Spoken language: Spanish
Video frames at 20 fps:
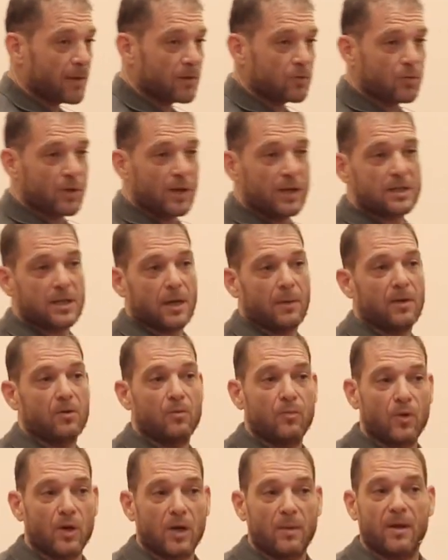aventura del
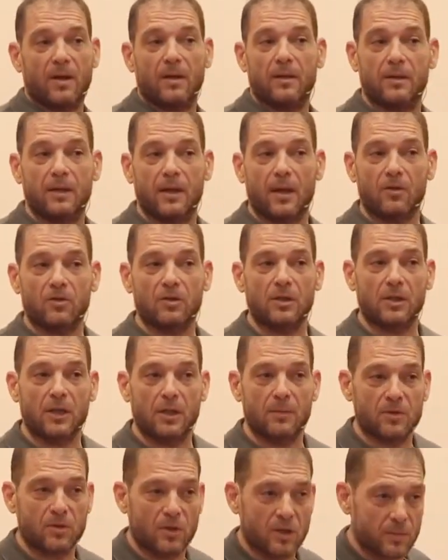saber, un programa de la 2 de
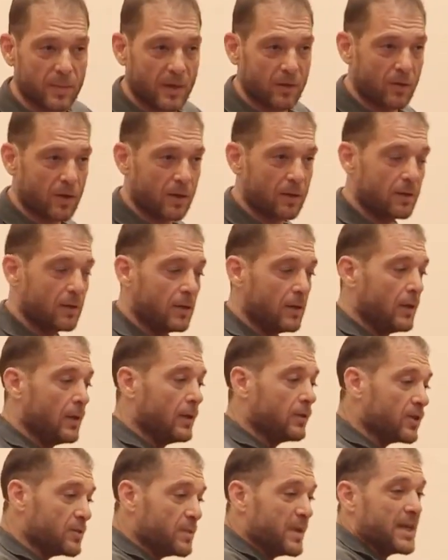Televisión Española.
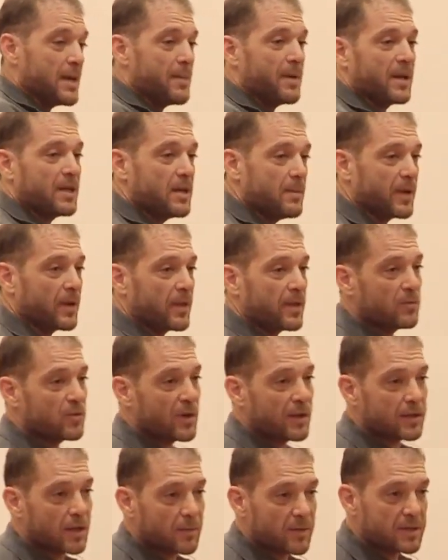Entonces me llaman allí para hacerme
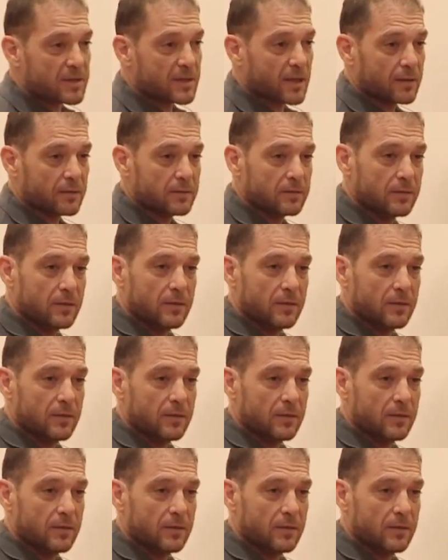una entrevista.